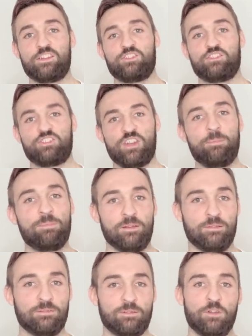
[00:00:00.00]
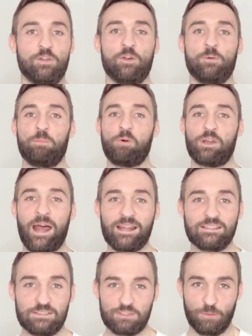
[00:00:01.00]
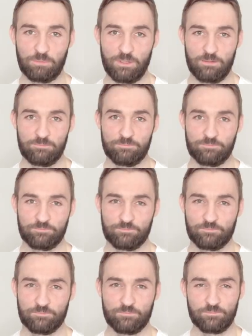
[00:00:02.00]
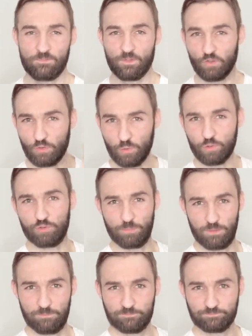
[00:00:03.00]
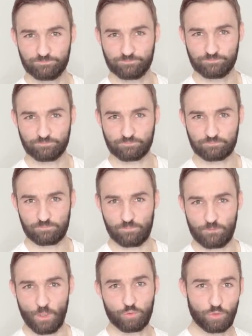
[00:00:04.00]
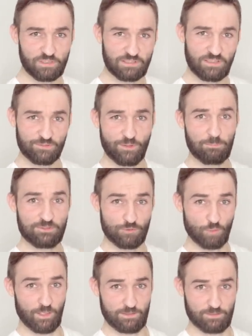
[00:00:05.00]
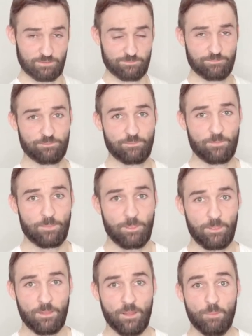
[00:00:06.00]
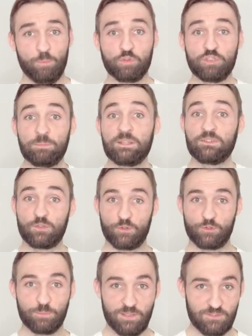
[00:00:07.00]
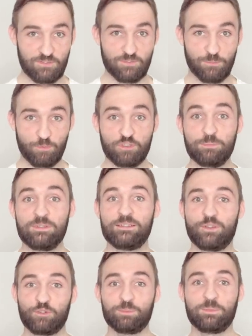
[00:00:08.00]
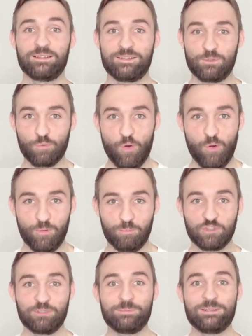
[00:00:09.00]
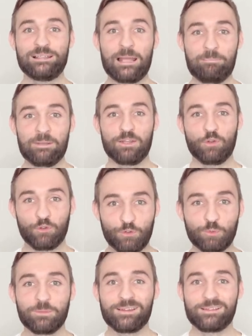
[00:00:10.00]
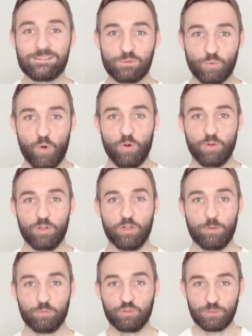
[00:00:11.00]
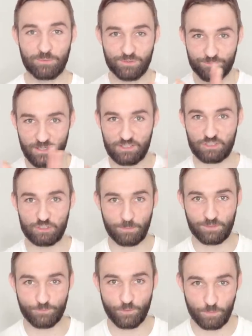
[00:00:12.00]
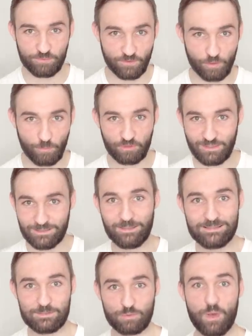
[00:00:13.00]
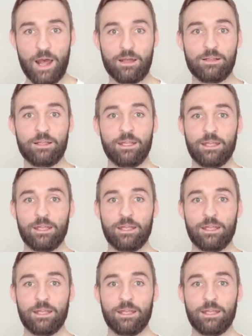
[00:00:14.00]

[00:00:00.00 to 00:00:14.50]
Żeby poradzić sobie z ludźmi, których nazywamy złych, musimy ich zrozumieć. Musimy zrozumieć zło. Musimy lepiej rozumieć zło. Musimy zwiększyć sobie swoją świadomość na temat zła.